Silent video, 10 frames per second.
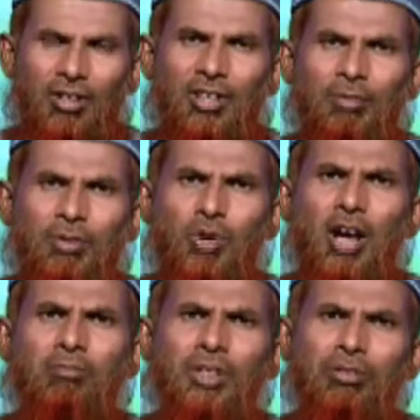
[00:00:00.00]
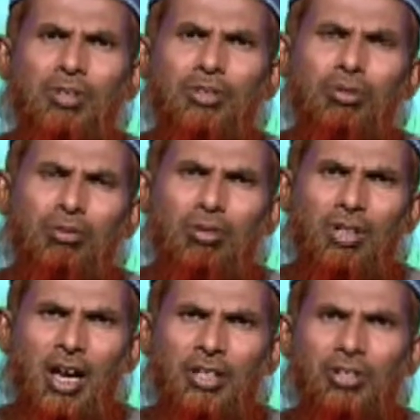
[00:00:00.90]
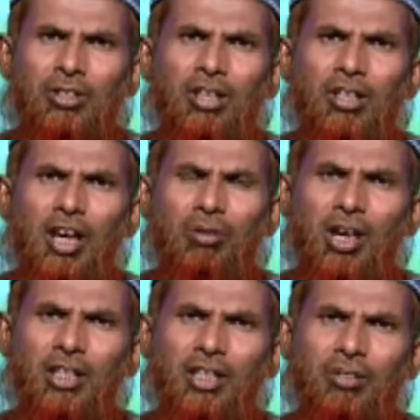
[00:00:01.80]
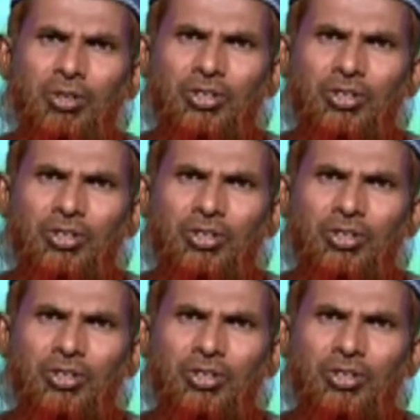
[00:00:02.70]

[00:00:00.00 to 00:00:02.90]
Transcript: নাবি মোহাম্মদুর রসুল্লাহ সাল্লাহ আলহি